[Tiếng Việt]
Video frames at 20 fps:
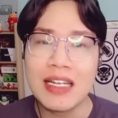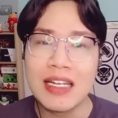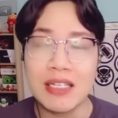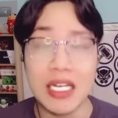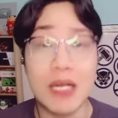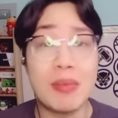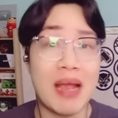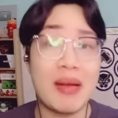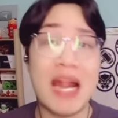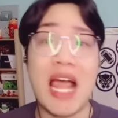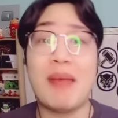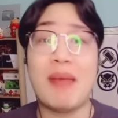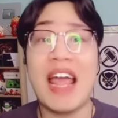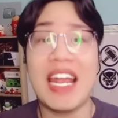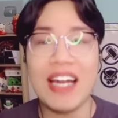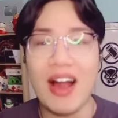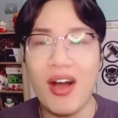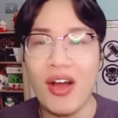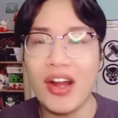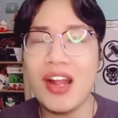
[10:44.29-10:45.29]
những bạn nào mà
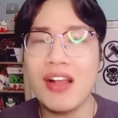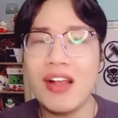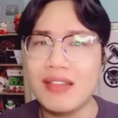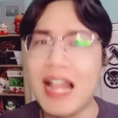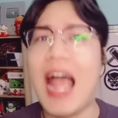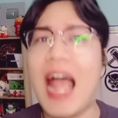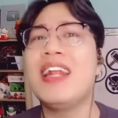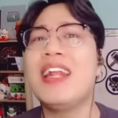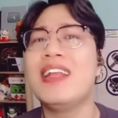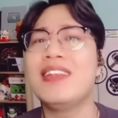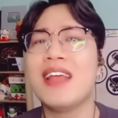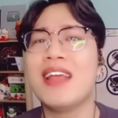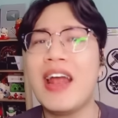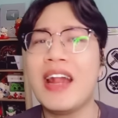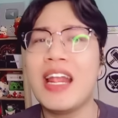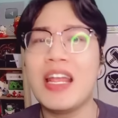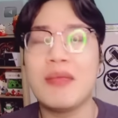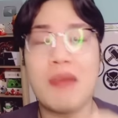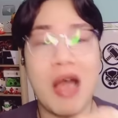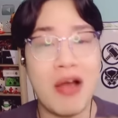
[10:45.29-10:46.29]
hay nói đó tải đi
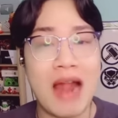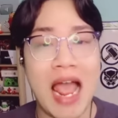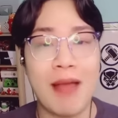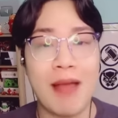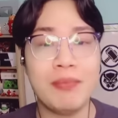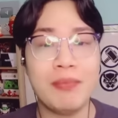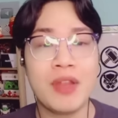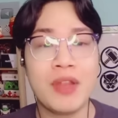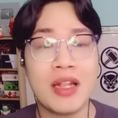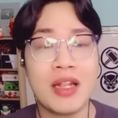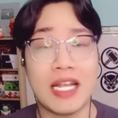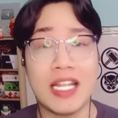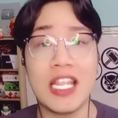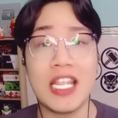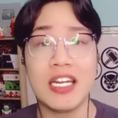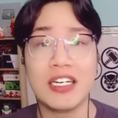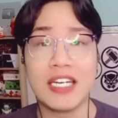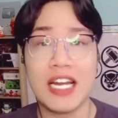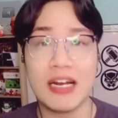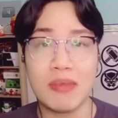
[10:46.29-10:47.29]
chơi đi bảo đảm tại
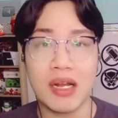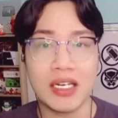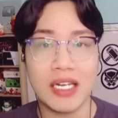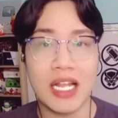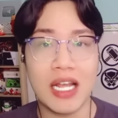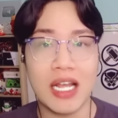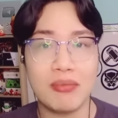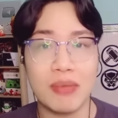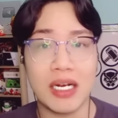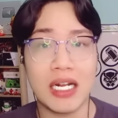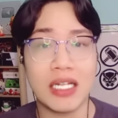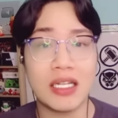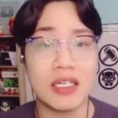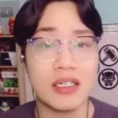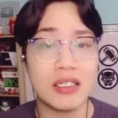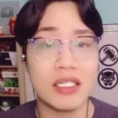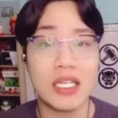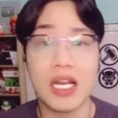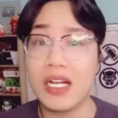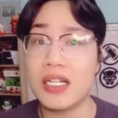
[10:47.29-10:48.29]
vì riêng mình nhá mình đã
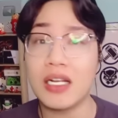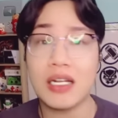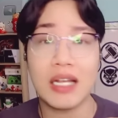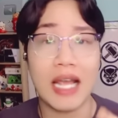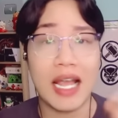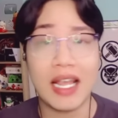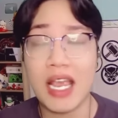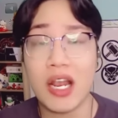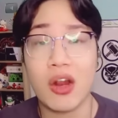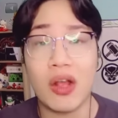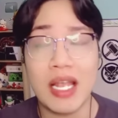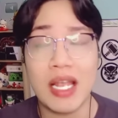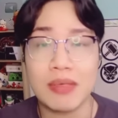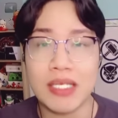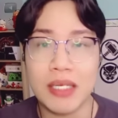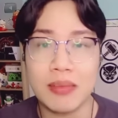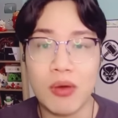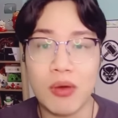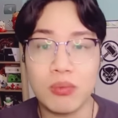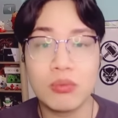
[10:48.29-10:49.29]
từng chơi tất cả các loại game
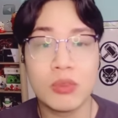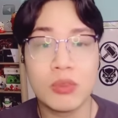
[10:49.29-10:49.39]
sandbox